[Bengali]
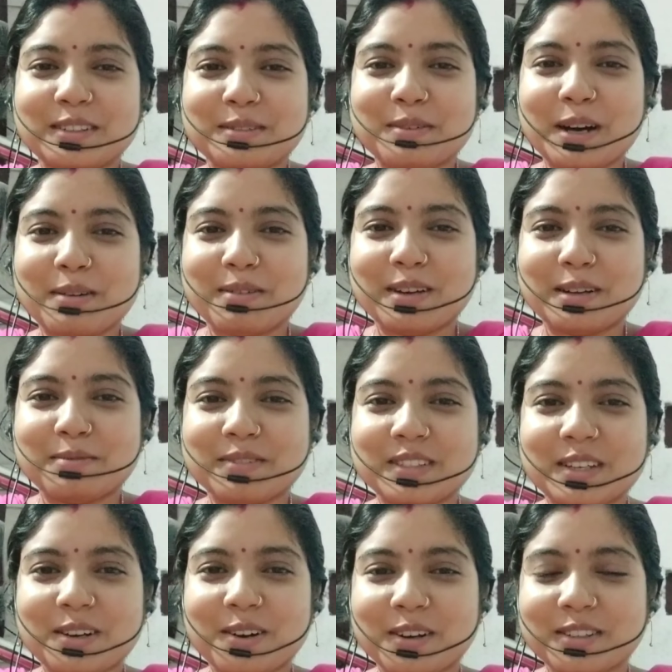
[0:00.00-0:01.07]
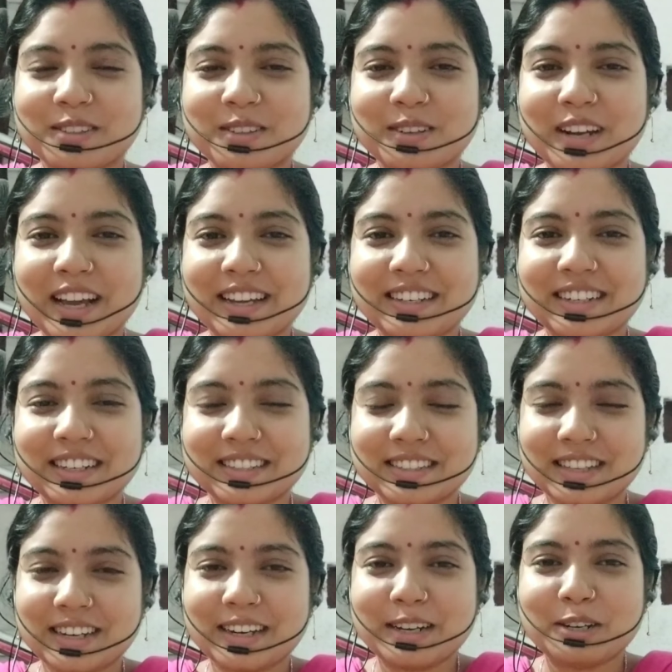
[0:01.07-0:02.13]
তো ভাবলাম যে হয়তো লাইট
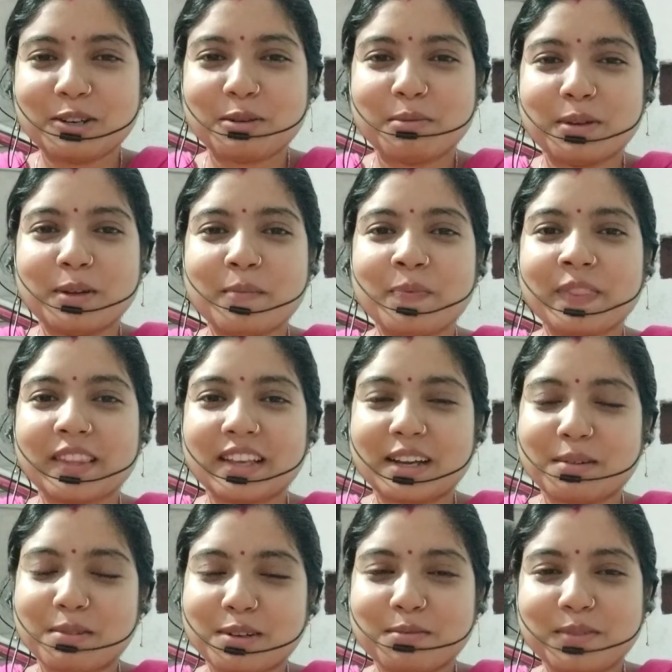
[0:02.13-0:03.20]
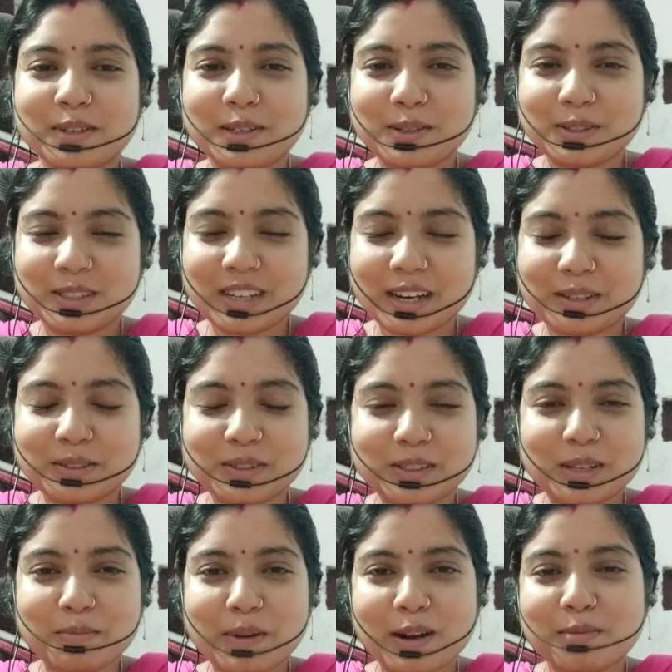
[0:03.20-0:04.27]
আসতে লেট হবে আবার ভিডিও স্টার্ট
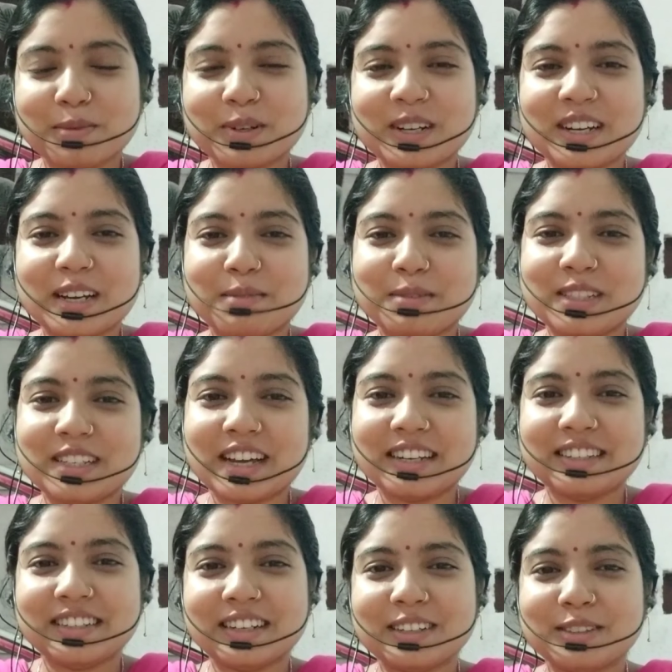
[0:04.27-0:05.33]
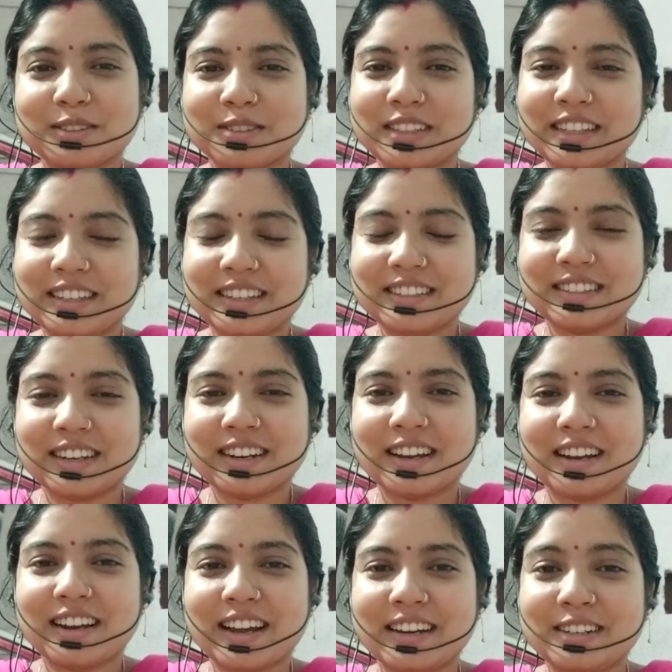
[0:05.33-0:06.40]
করতে পারবো কিনা আমি জানি না তো দেখি যে
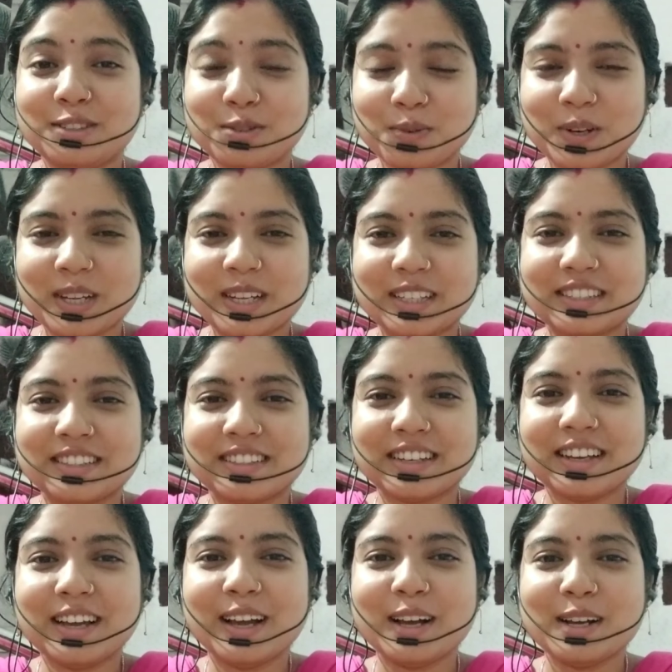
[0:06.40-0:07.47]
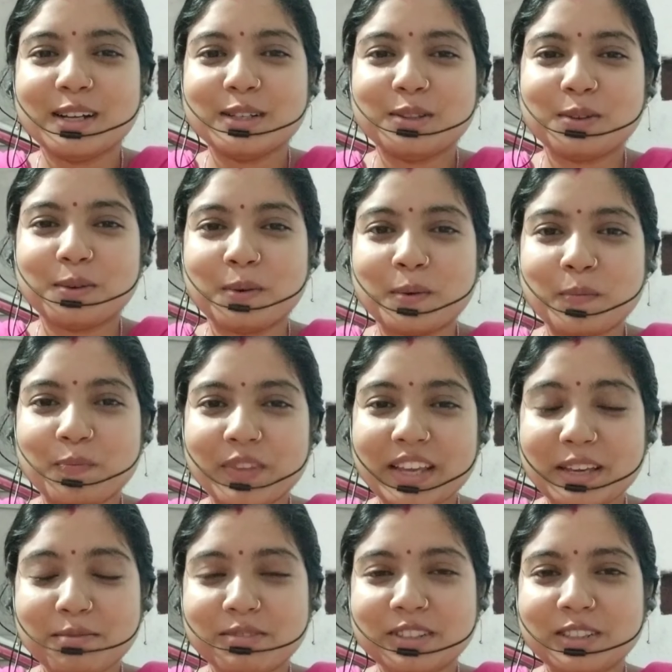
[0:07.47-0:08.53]
না লাইট চলে এসছে তো
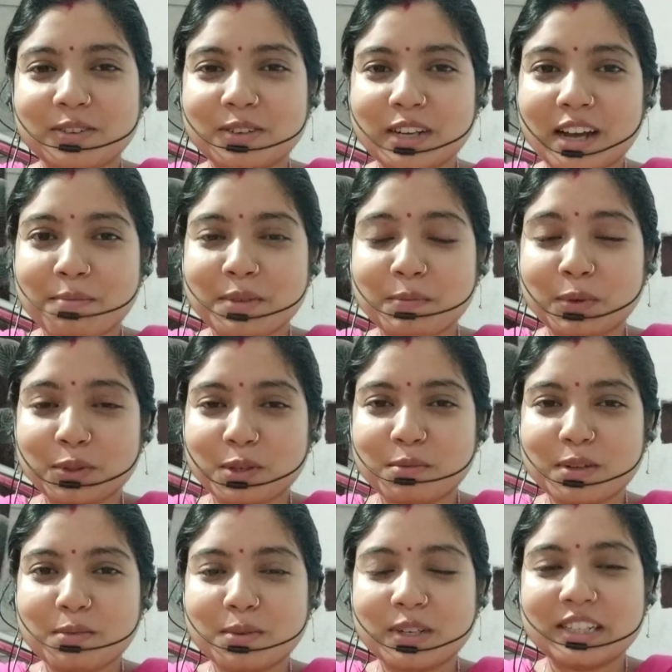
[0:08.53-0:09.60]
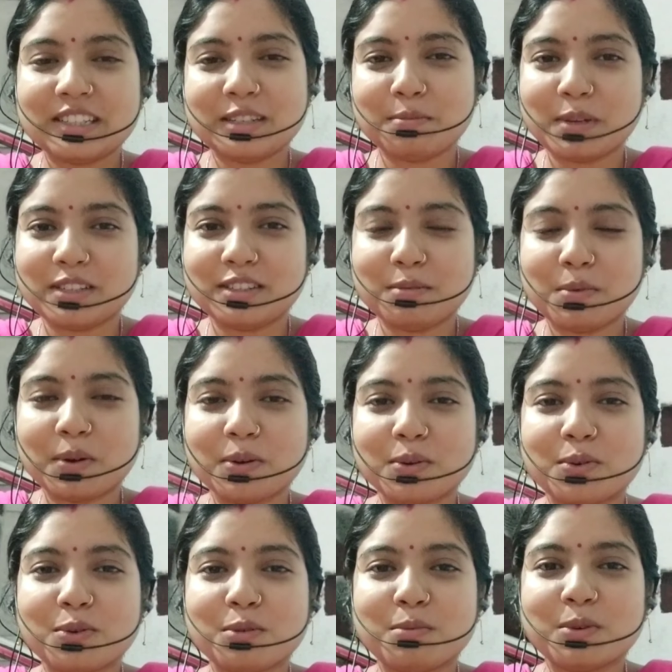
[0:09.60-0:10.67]
এই ভিডিওটা আমি প্রথমেই বলেছি বেশি বড়
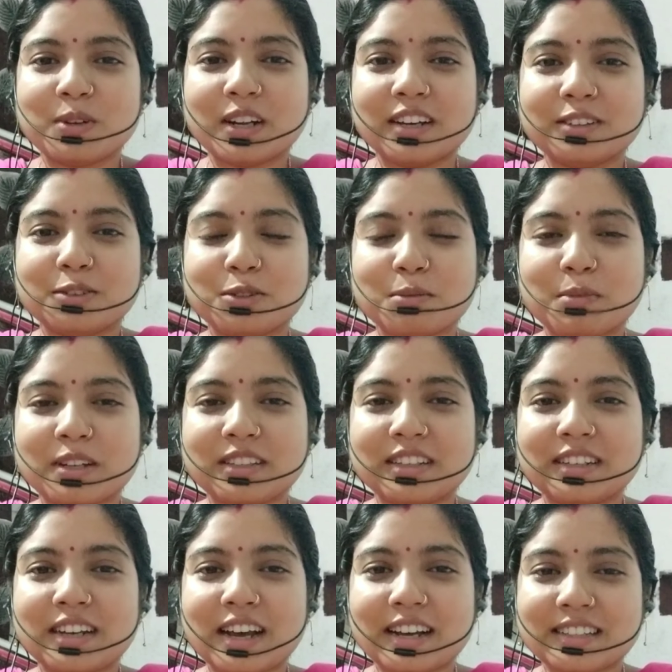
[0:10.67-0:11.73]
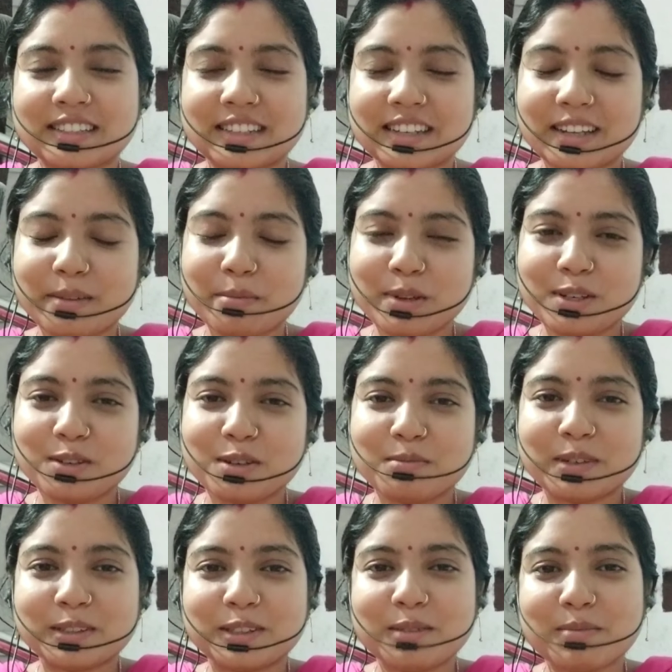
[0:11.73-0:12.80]
করব না তো তোমাদের আজকের এই ভিডিওর
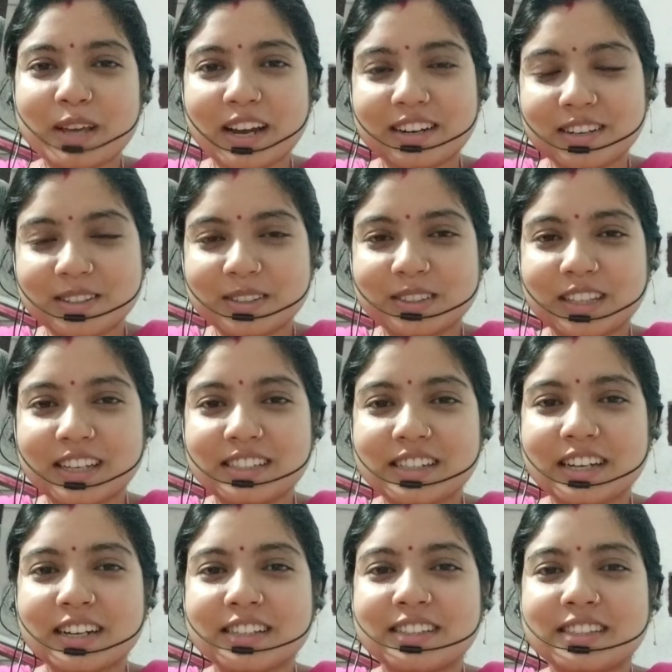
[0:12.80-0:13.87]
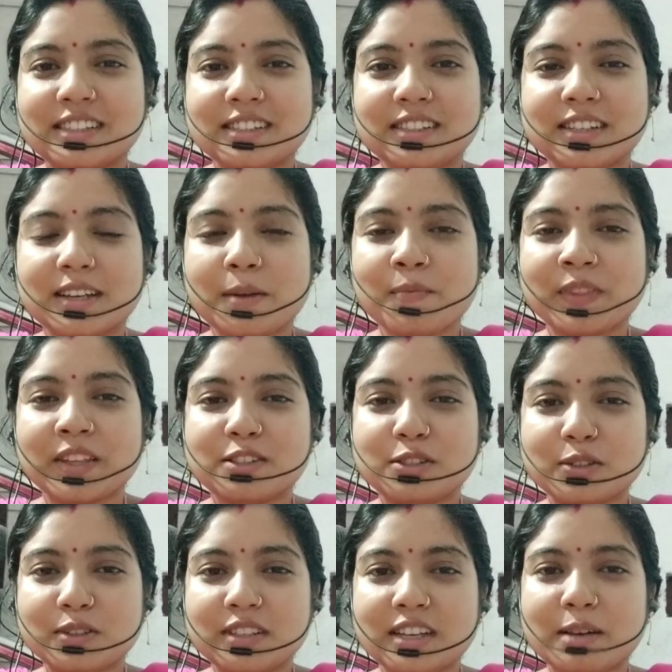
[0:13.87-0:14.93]
মাধ্যমে একটা কথাই জানাচ্ছি যে
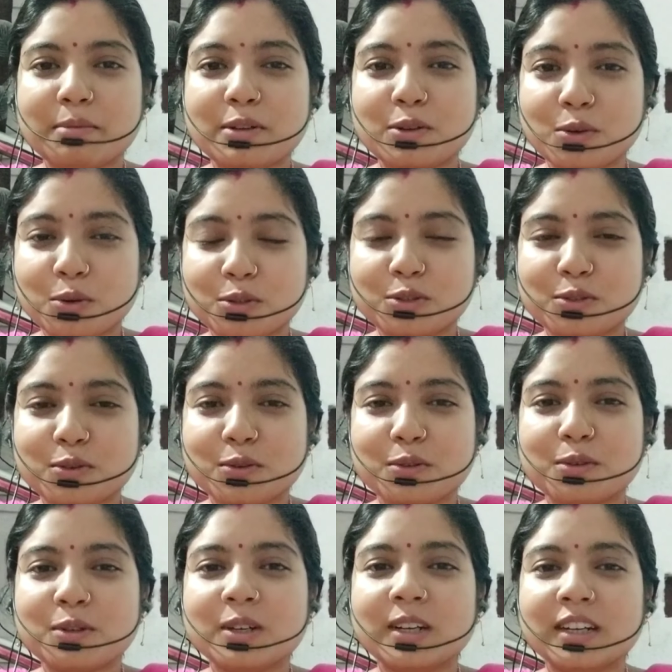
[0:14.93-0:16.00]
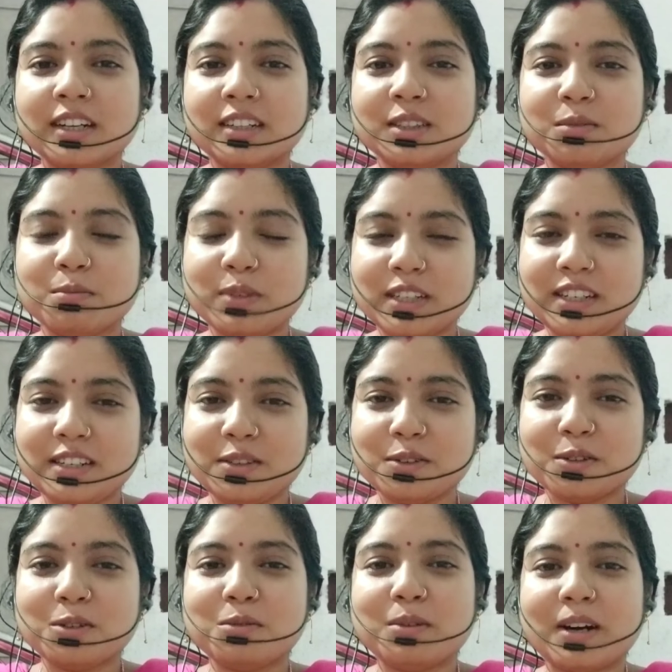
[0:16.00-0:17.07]
যদি আমি রোজ কোনো
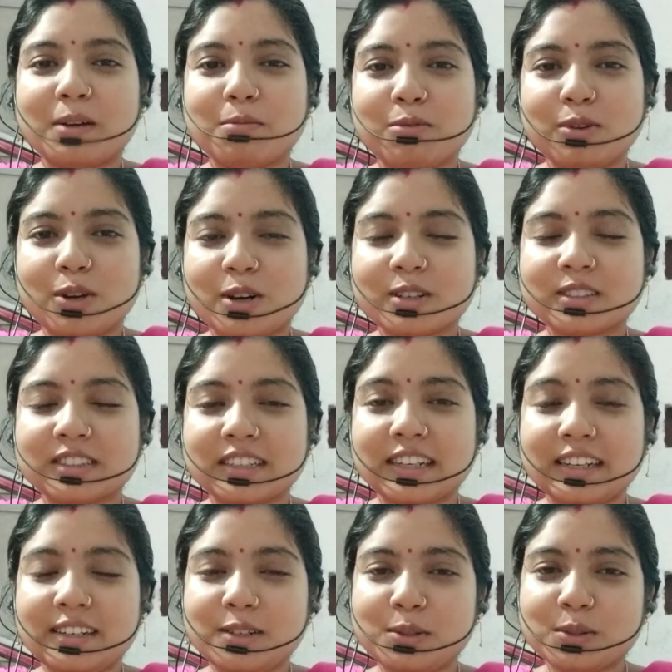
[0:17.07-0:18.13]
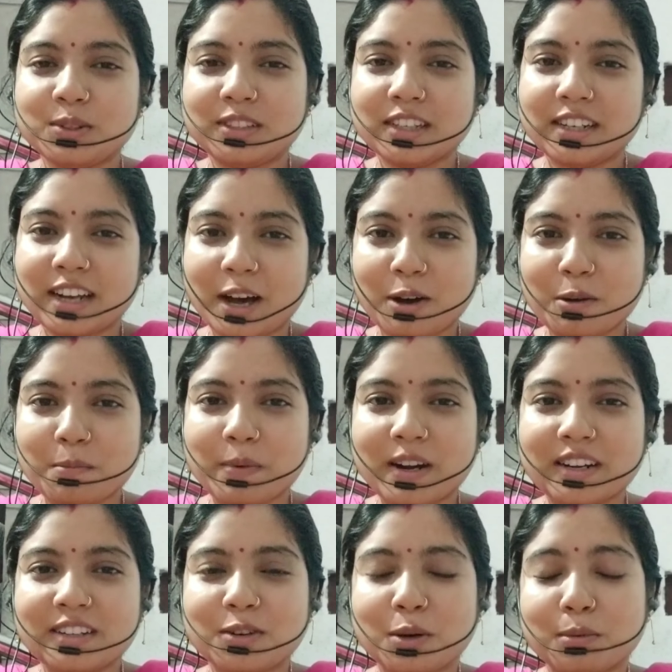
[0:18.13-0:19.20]
ভিডিও বা ব্লগস রেডি করতে নাও
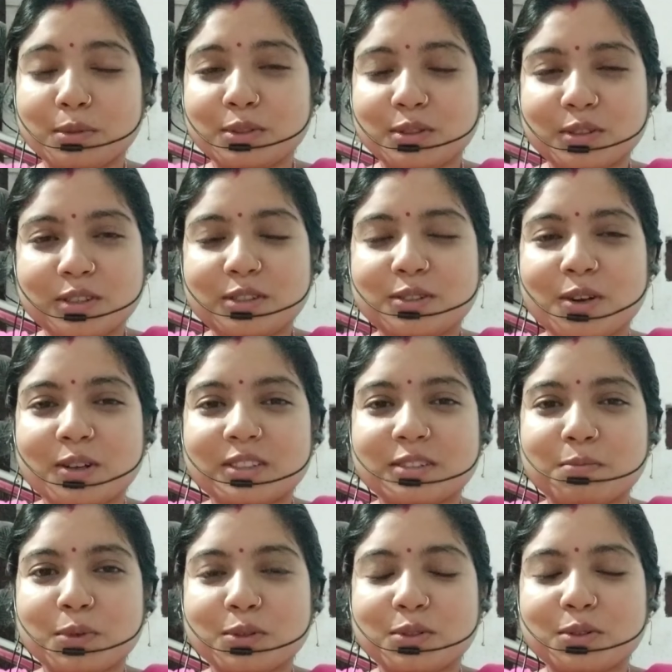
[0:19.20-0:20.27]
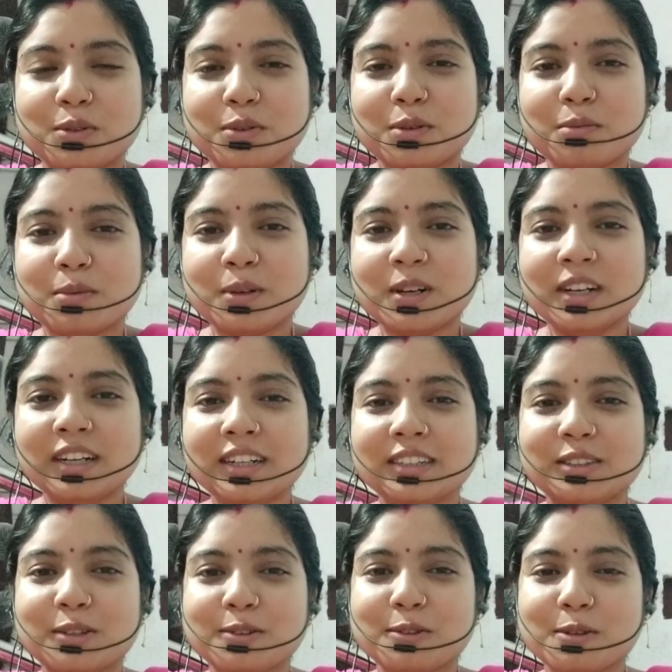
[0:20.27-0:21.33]
পারি অবশ্যই শর্টস পোস্ট করব
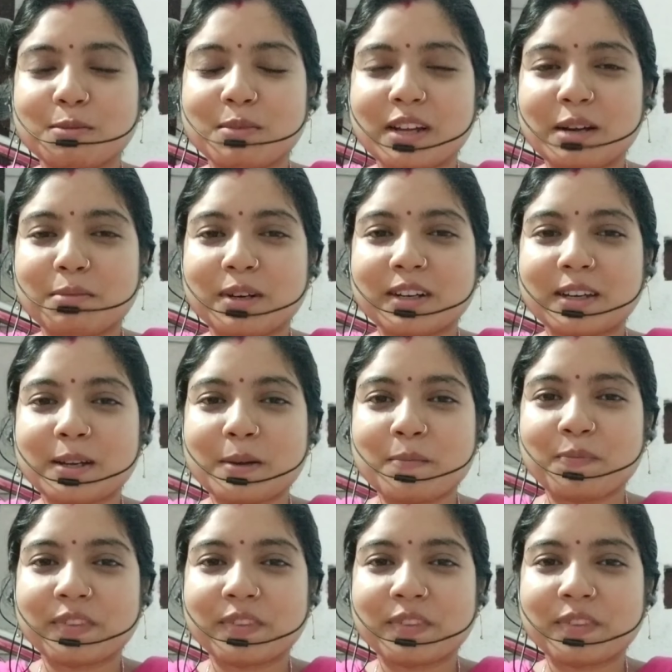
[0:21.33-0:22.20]
তো তোমরা আমাকে